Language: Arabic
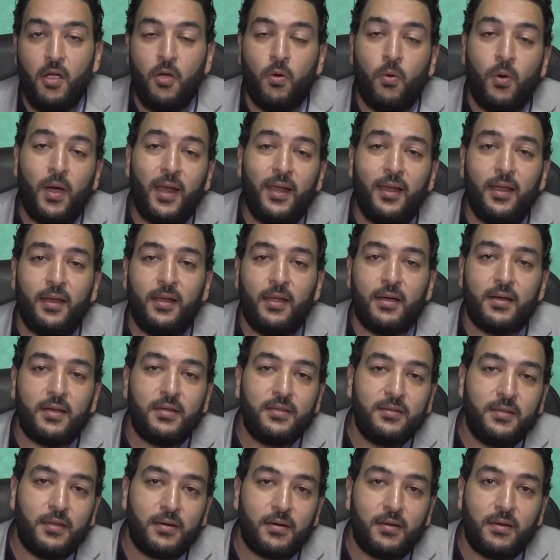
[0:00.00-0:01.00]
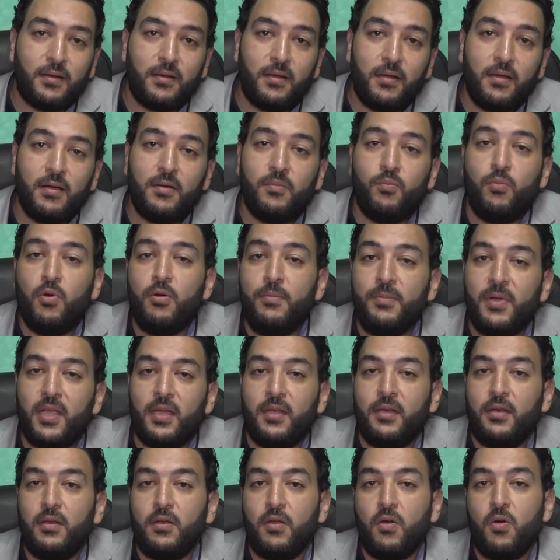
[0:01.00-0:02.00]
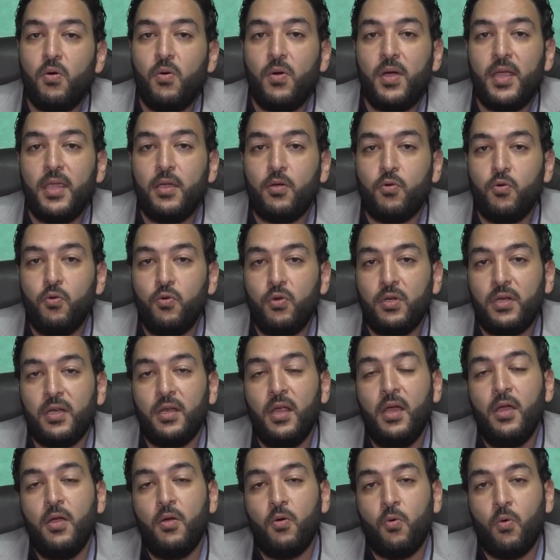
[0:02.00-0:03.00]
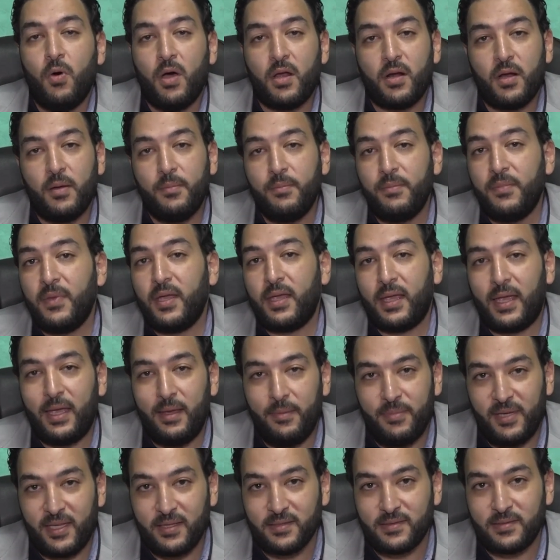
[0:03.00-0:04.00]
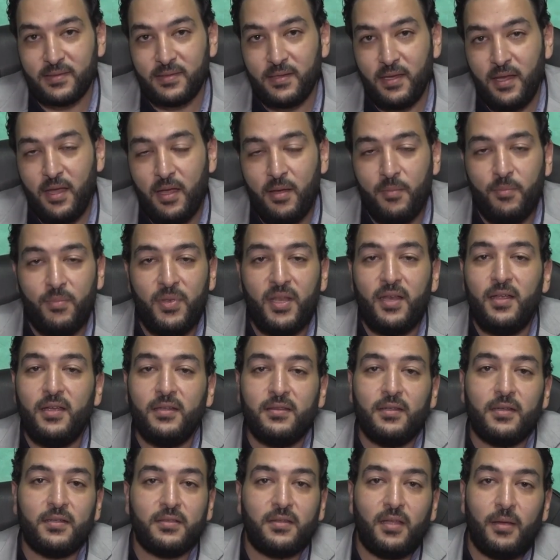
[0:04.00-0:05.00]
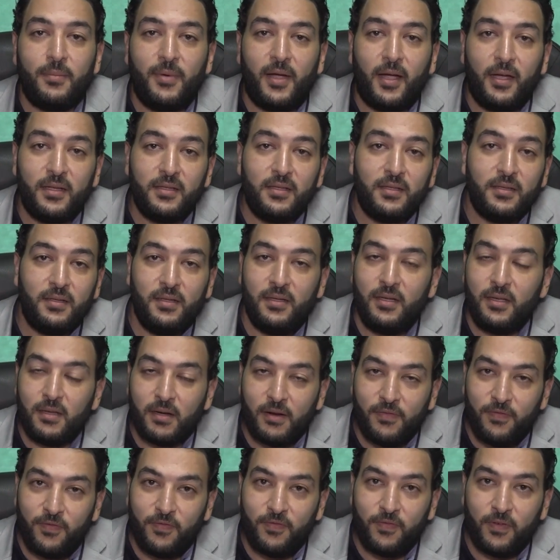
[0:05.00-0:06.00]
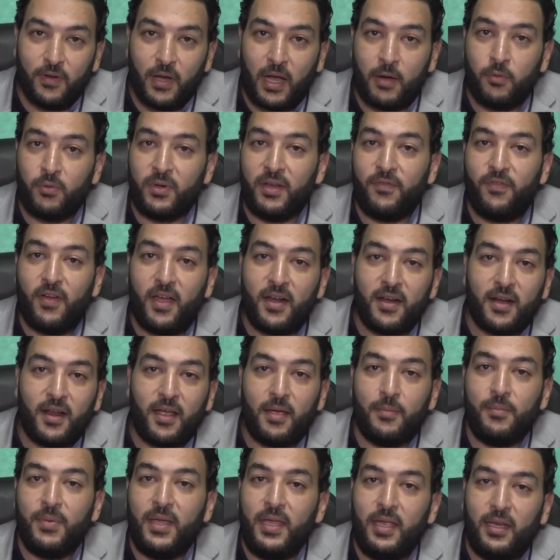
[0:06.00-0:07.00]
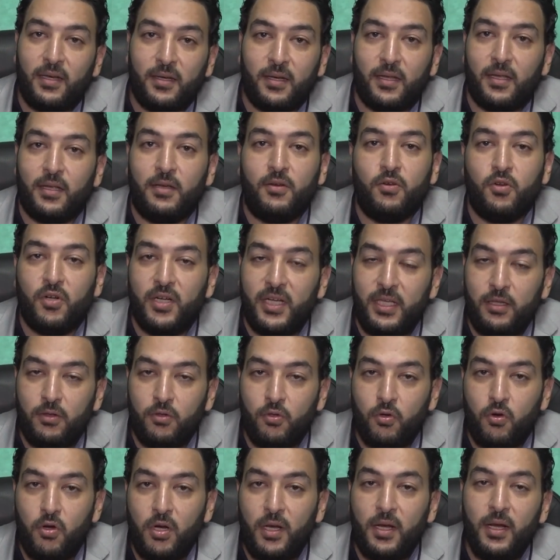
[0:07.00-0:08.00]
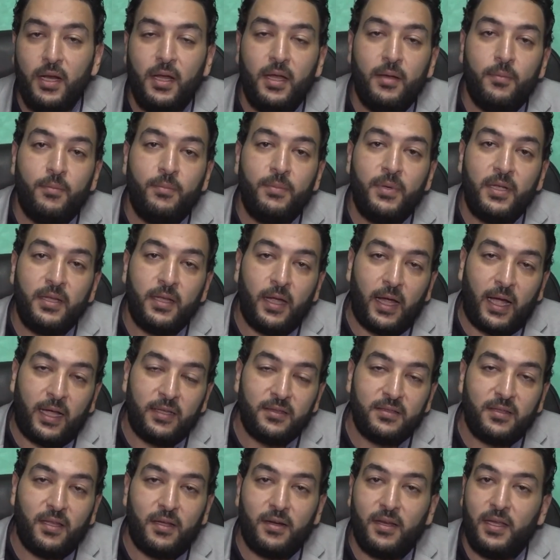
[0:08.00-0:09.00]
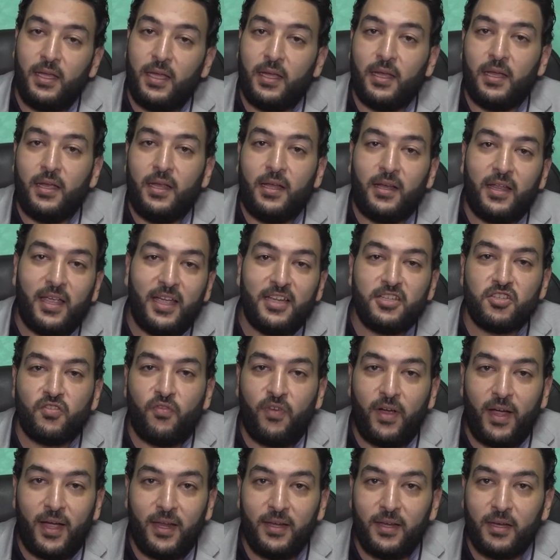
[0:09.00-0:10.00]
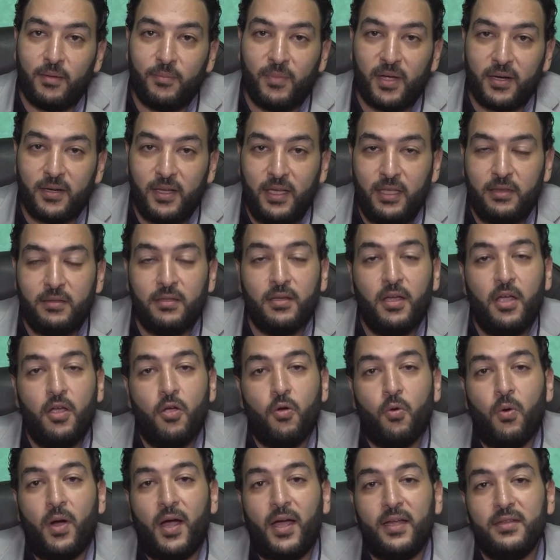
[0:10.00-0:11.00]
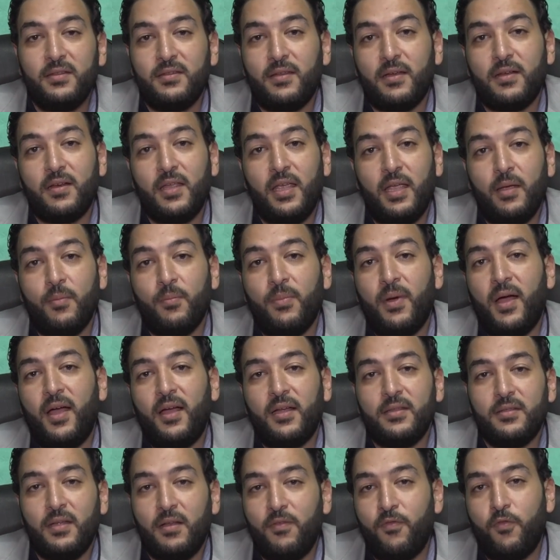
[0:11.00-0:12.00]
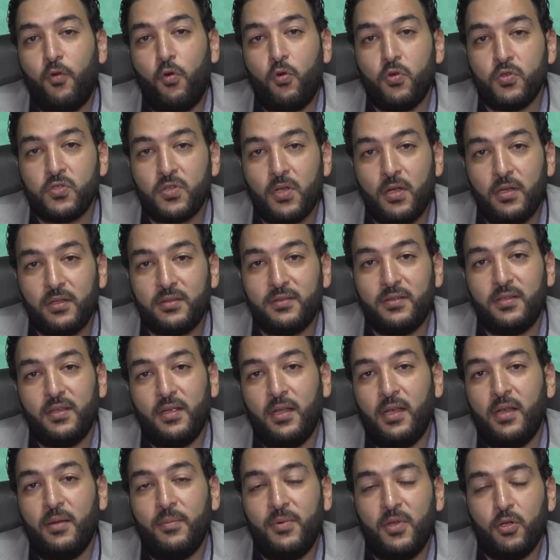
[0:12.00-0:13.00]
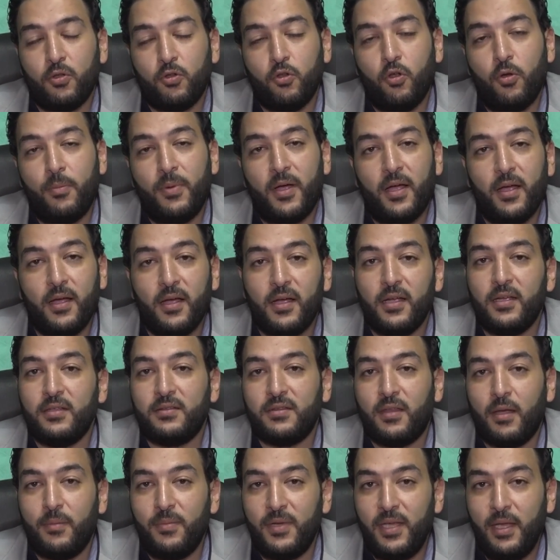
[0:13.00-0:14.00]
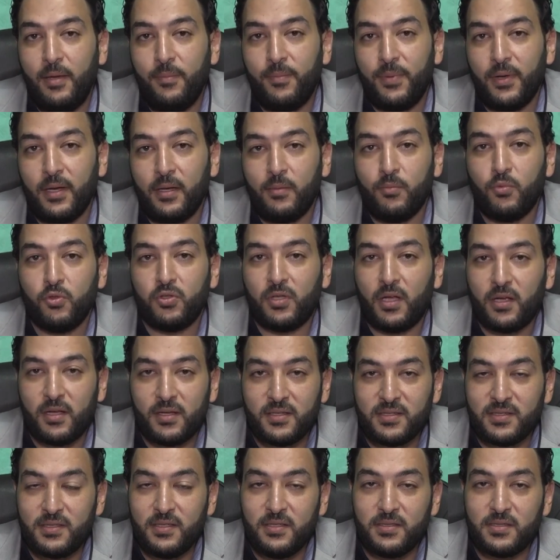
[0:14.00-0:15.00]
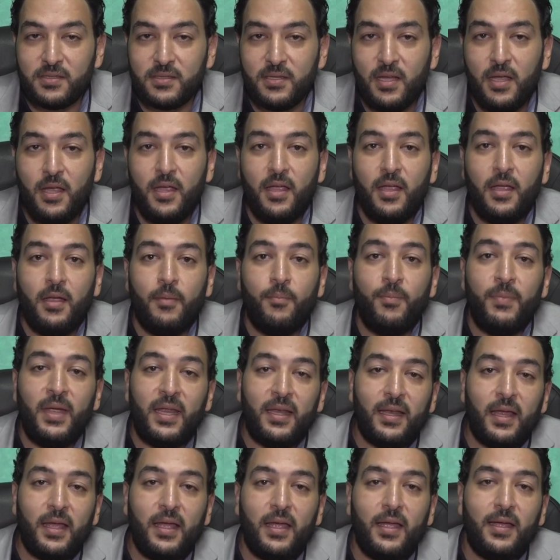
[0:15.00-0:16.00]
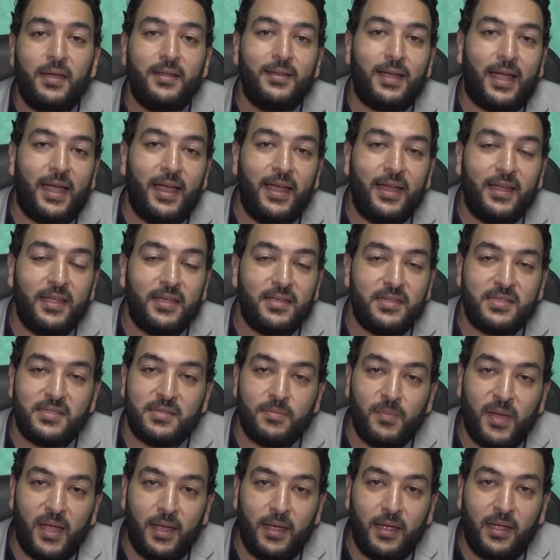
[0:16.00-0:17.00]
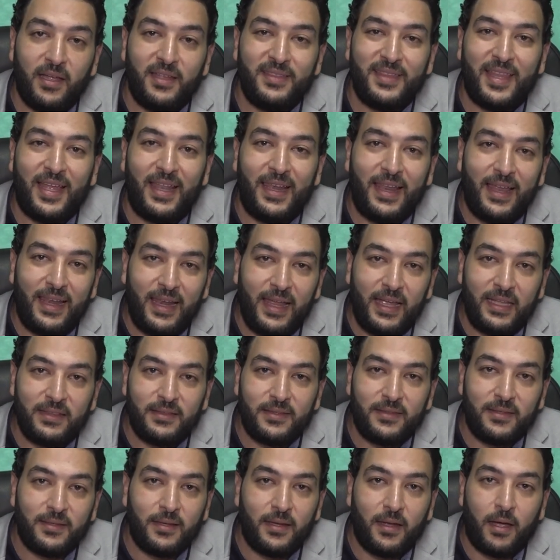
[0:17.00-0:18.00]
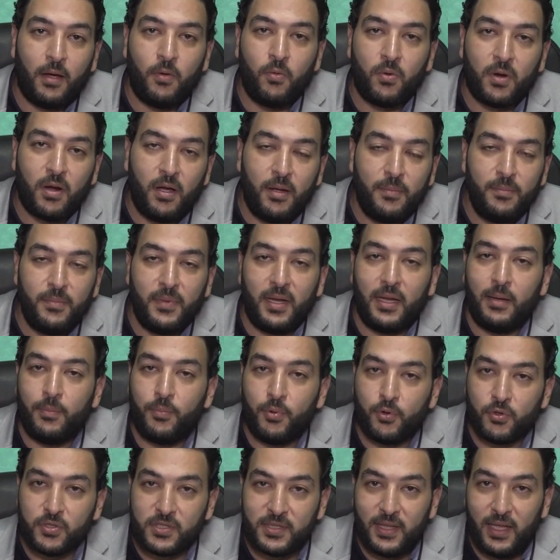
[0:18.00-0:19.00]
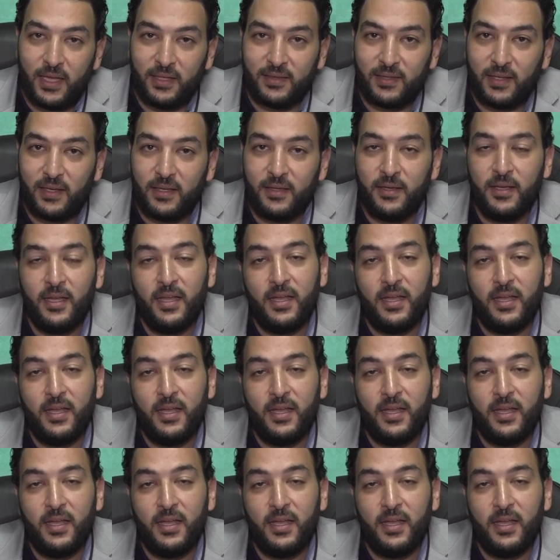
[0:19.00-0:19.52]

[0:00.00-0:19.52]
ولا لا قدر الله ممكن ان هو يكون ورم خبيث بنقدر طبعا نعرف او نفرق بين النوعين دول عن طريق الكشف على المريض وعن طريق بعض الفحوصات اللي بيطلبها الطبيب المتخصص منها حاجة اسمها دلالات أورام البروستاتا